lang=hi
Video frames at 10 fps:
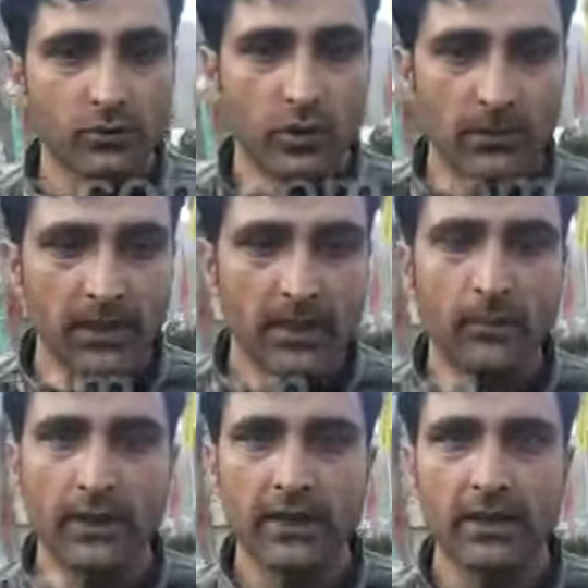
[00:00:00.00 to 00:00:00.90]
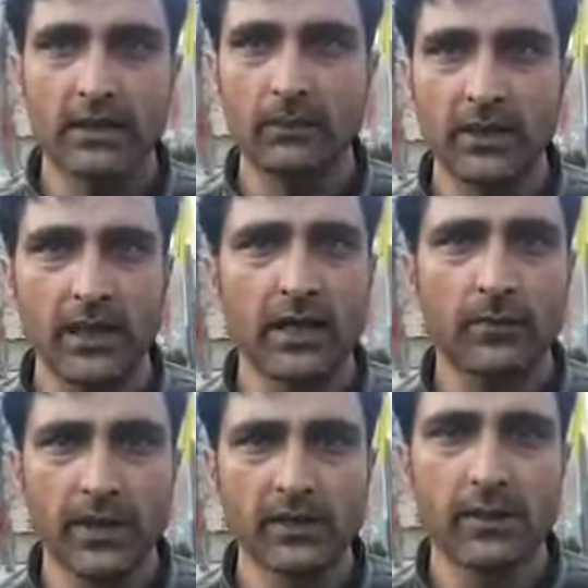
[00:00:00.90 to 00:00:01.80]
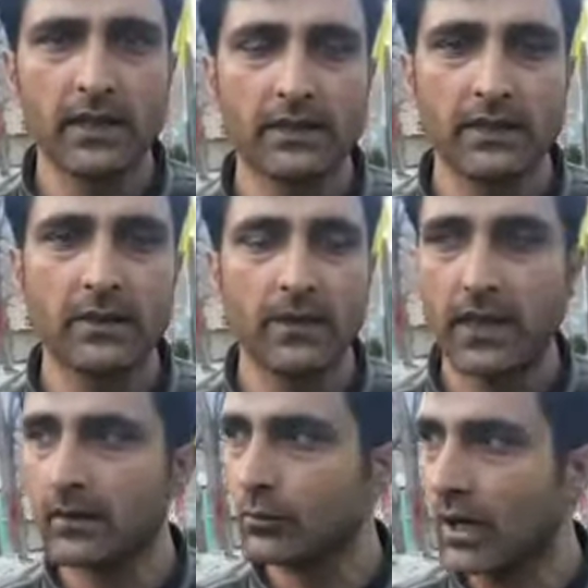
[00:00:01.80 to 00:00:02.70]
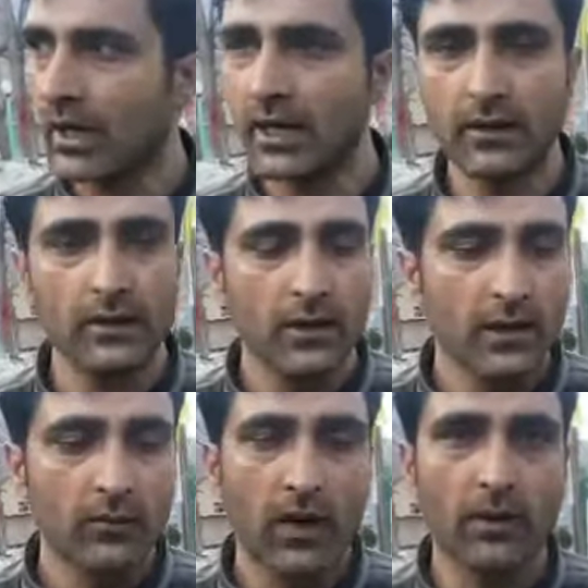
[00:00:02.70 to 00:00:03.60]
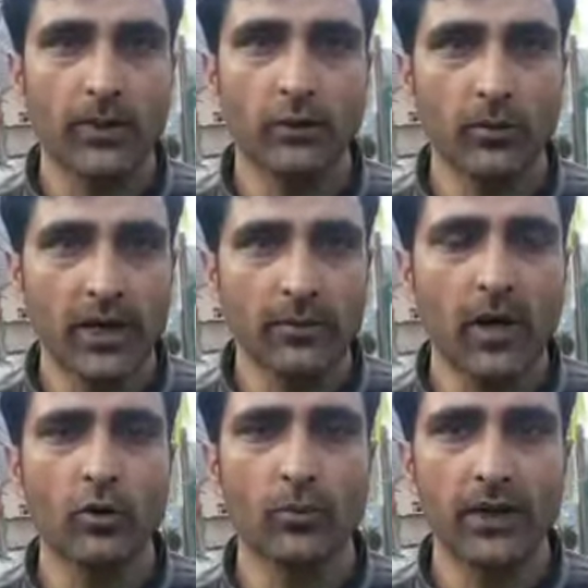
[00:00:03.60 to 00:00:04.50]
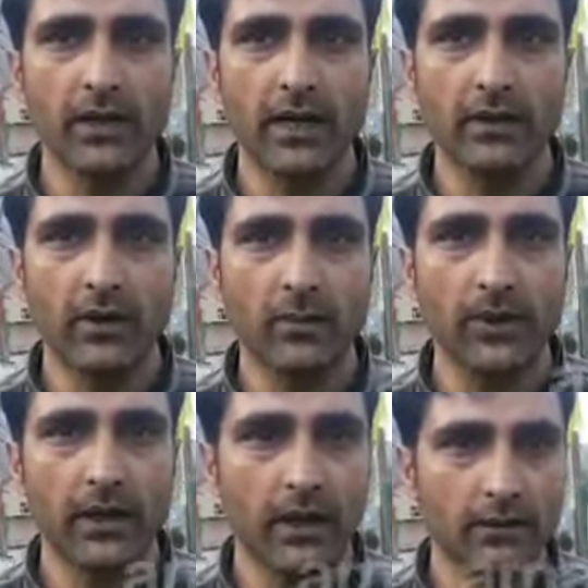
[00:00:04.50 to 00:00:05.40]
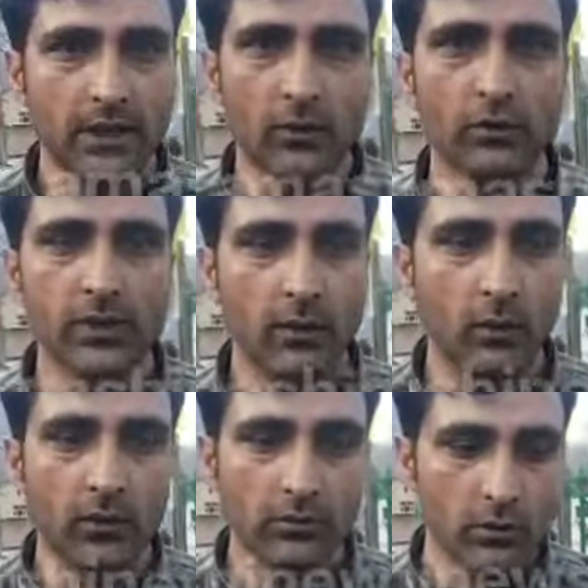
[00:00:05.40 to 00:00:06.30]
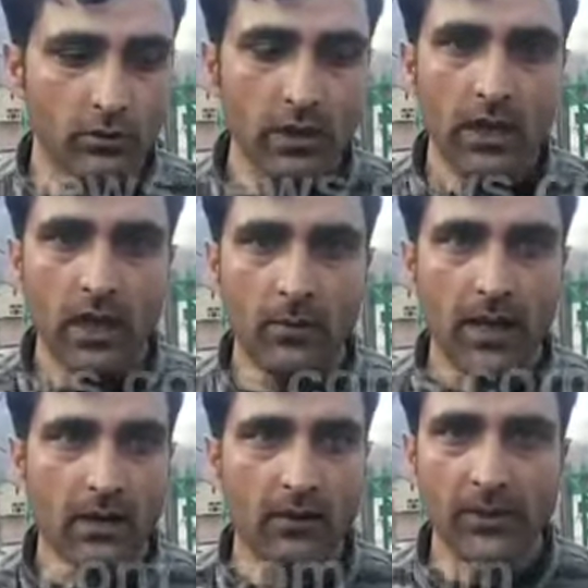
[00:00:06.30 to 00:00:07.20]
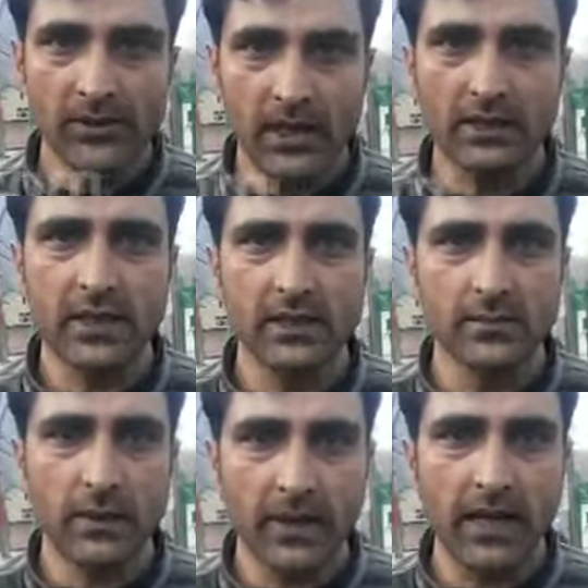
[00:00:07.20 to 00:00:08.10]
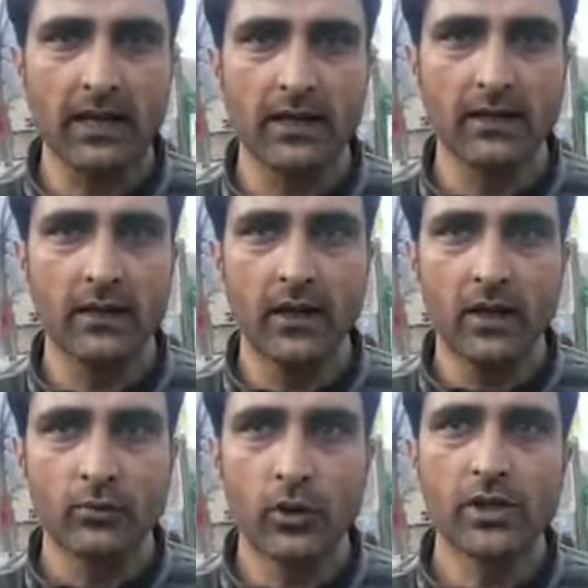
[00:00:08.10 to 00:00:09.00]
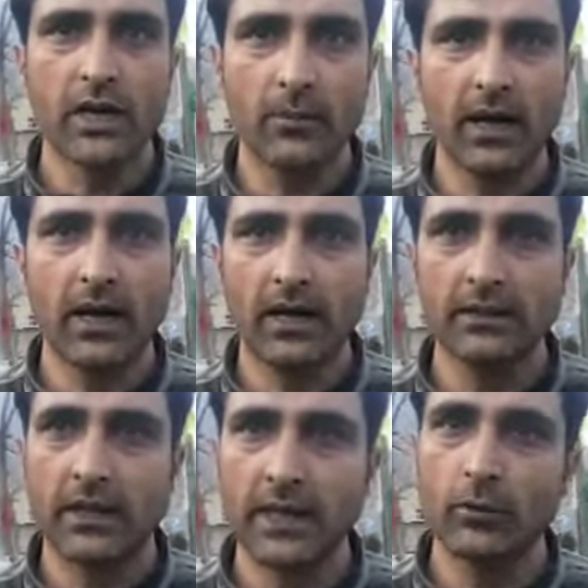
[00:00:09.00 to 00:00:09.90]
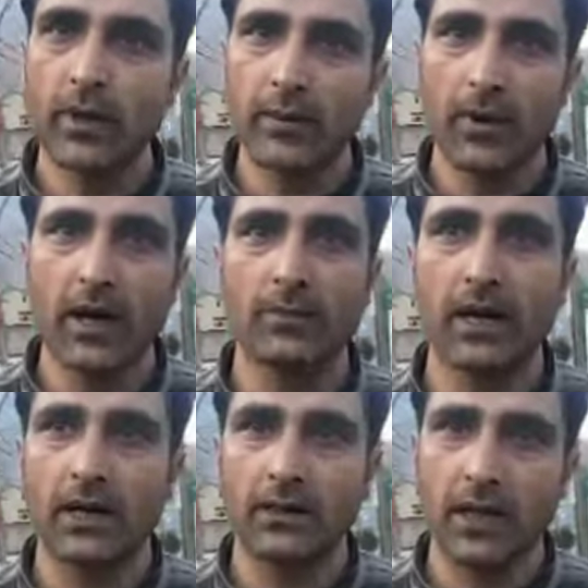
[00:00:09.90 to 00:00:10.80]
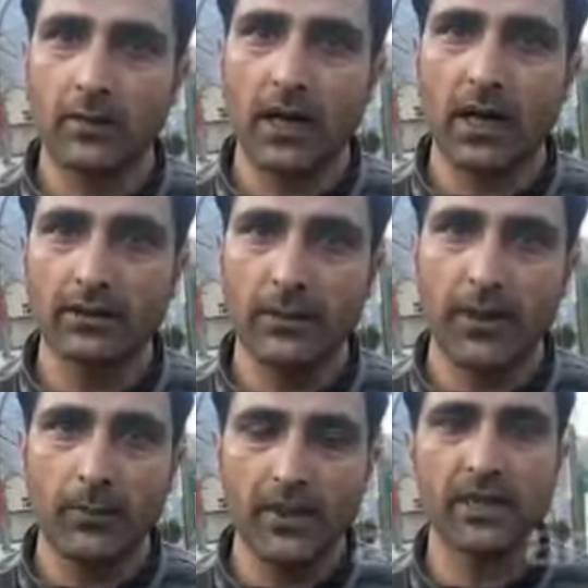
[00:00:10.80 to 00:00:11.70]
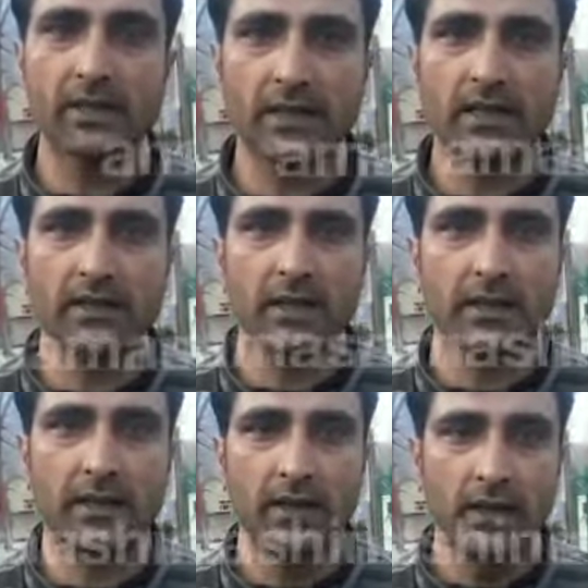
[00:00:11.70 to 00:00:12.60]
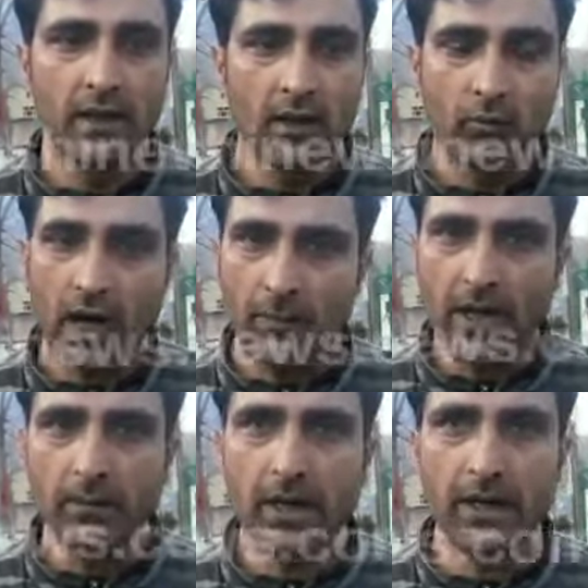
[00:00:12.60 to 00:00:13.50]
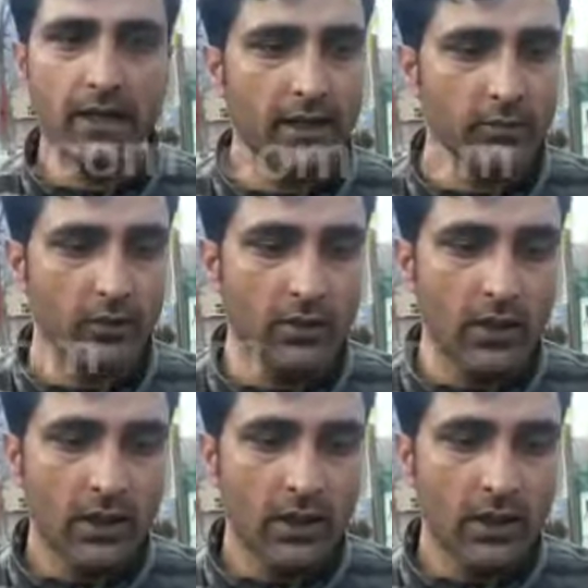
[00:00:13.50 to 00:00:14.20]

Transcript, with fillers: तो कम से कम पंद्रह बंदे की बीस बंदे जितने भी हैं वो आए हैं वहाँ पे तो मेरी माँ को पीटा है वहाँ पे डंडू से और जो हमारा वहाँ पे शर्ट था जिसमें हम रह रहे हैं वो शर्ट हमारा आज का नहीं वो मेरे बाप का लगभग आज से पहले पचास साल का शर्ट है वहाँ पे हम रह रहे हैं तो